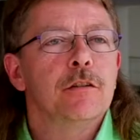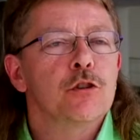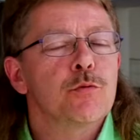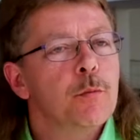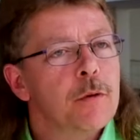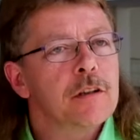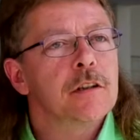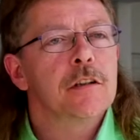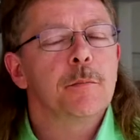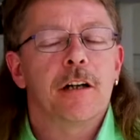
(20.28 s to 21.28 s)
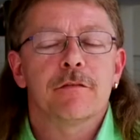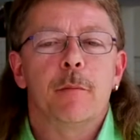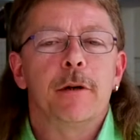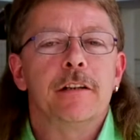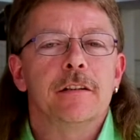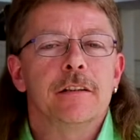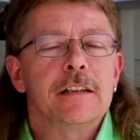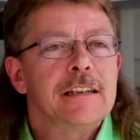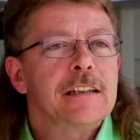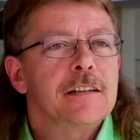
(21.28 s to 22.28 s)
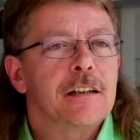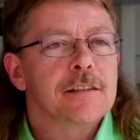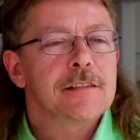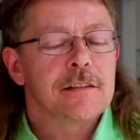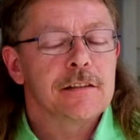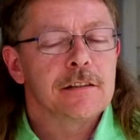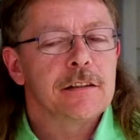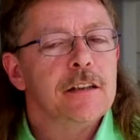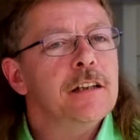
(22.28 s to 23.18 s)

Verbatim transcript: und Schwimmbadverbänden, dass äh,